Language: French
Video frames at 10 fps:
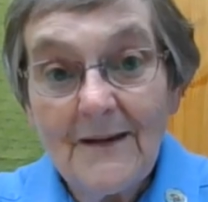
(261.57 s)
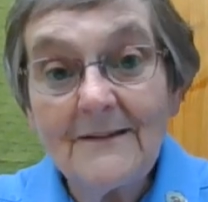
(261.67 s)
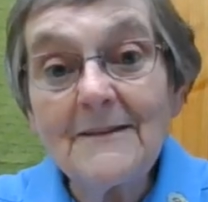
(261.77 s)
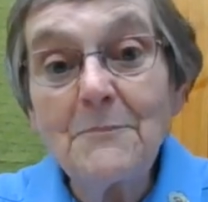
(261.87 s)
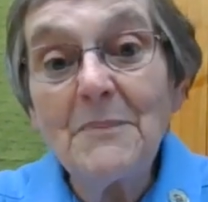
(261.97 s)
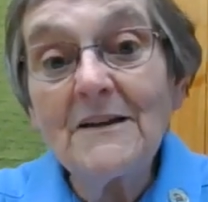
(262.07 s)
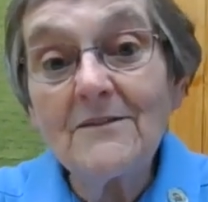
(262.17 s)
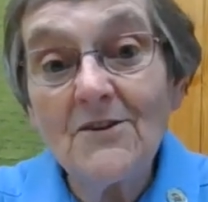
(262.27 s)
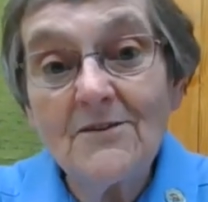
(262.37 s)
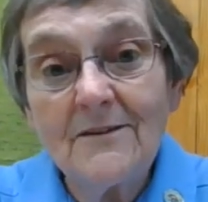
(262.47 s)
Et cette
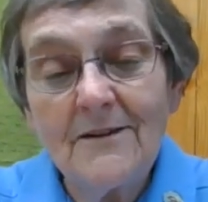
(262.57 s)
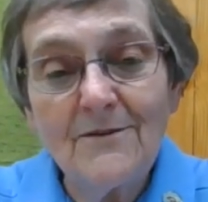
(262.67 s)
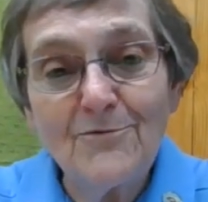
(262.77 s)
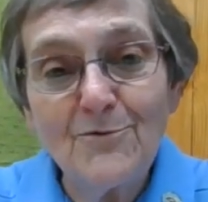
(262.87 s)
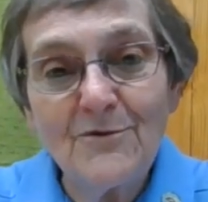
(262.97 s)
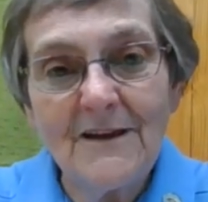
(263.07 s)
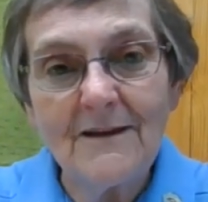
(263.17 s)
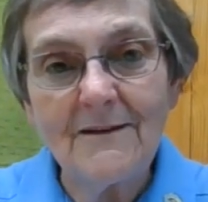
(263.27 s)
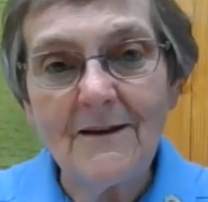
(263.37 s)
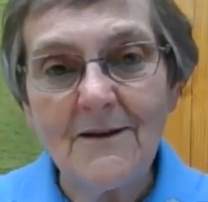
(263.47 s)
personne qui est venue
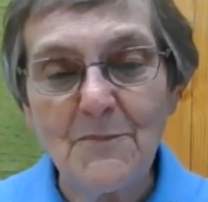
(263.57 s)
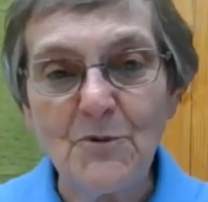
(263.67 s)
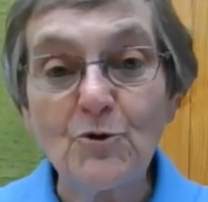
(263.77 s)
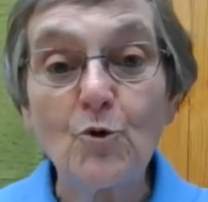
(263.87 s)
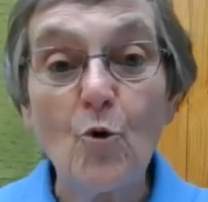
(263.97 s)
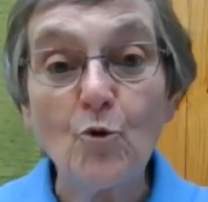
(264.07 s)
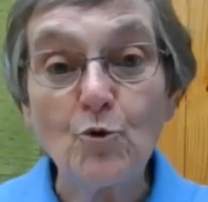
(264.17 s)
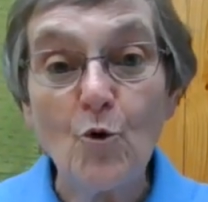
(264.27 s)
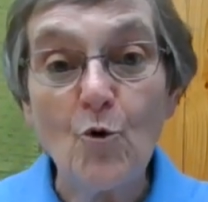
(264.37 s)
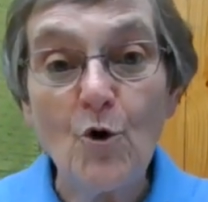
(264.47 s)
t'aider il n'y a pas trop,
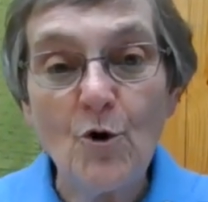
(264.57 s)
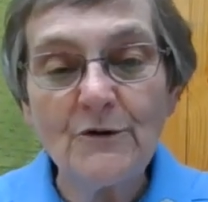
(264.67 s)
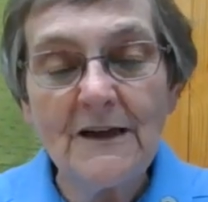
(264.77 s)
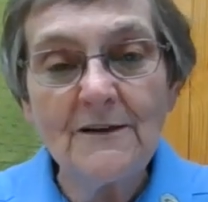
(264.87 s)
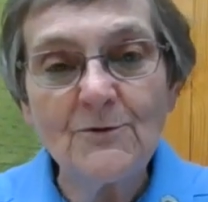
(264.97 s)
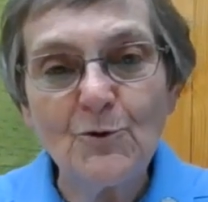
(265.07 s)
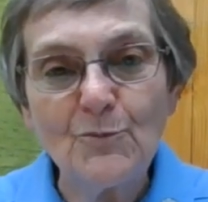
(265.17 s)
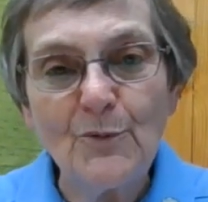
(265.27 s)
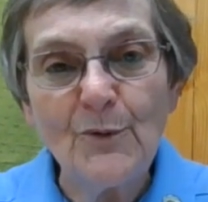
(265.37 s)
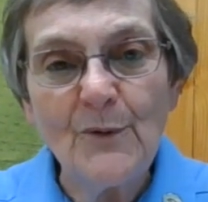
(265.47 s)
trop longtemps non
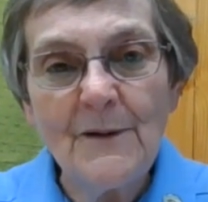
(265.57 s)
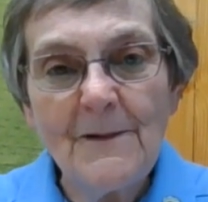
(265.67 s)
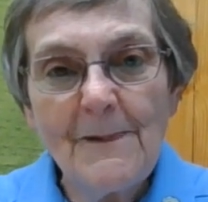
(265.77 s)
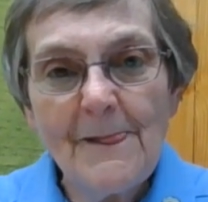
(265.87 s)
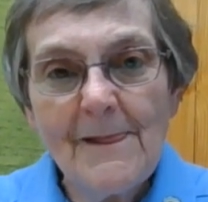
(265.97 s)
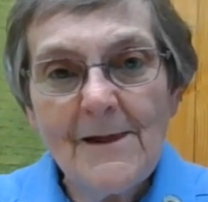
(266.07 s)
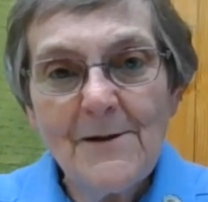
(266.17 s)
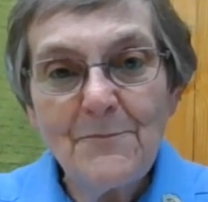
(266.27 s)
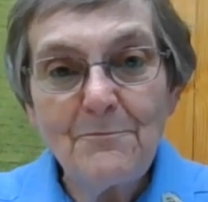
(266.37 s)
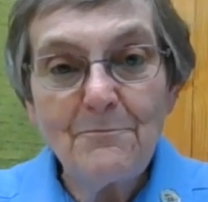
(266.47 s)
plus,
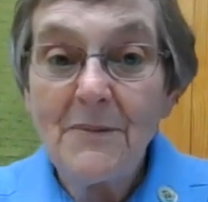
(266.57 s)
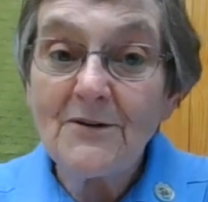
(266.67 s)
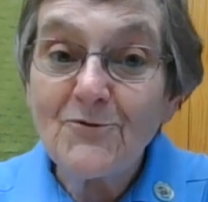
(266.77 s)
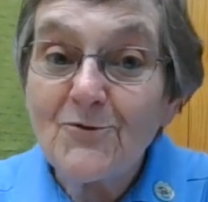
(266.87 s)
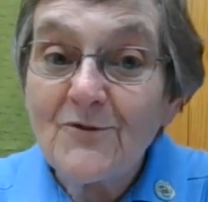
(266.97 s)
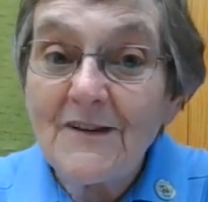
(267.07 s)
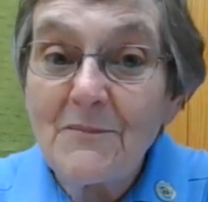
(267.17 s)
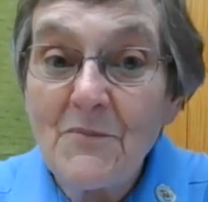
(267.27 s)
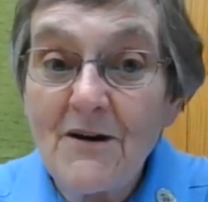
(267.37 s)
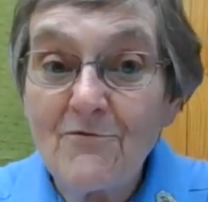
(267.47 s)
penses-tu que
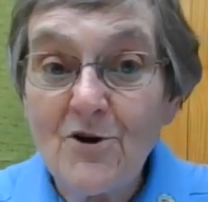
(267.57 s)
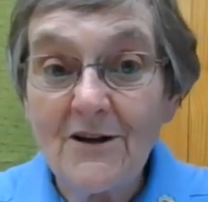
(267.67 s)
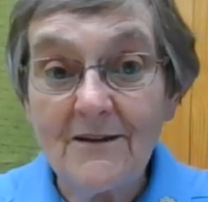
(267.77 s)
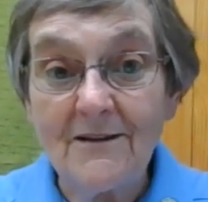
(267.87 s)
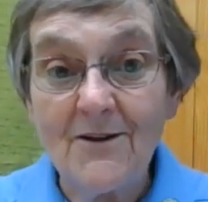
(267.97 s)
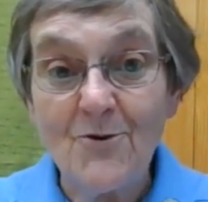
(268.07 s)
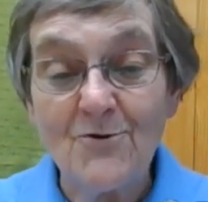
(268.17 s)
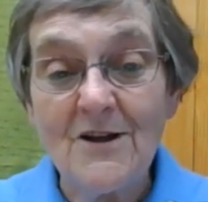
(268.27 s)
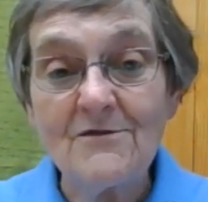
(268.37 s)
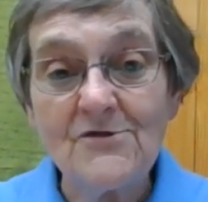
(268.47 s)
ça peut avoir été
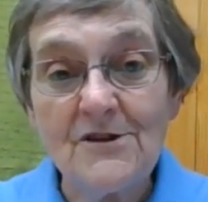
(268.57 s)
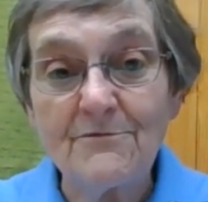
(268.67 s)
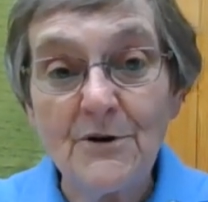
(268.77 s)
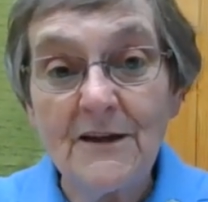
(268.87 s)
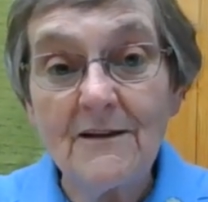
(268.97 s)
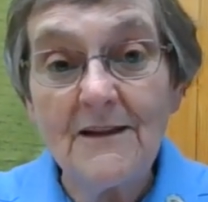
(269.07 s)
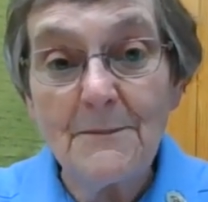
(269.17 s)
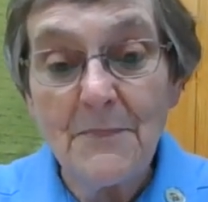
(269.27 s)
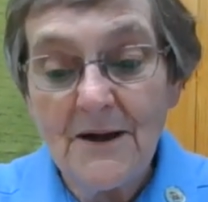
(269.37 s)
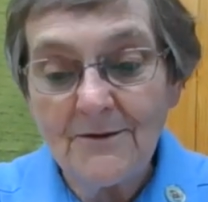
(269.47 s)
un ange envoyé de
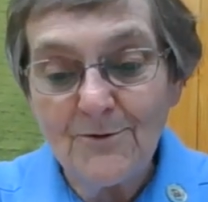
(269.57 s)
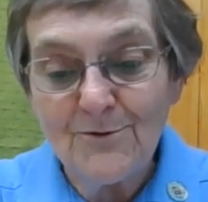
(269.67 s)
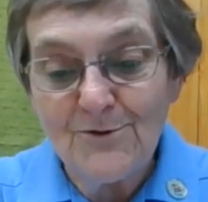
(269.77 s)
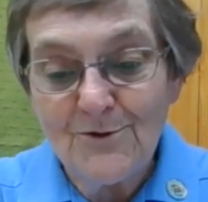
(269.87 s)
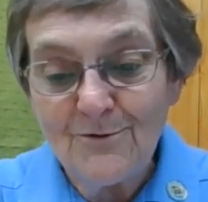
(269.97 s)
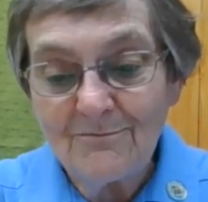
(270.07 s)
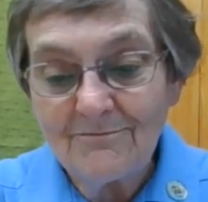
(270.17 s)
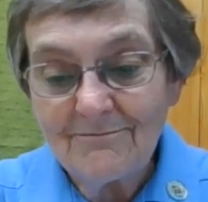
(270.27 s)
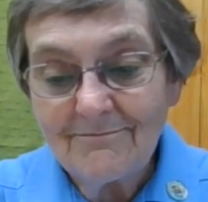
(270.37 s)
la part de Dieu?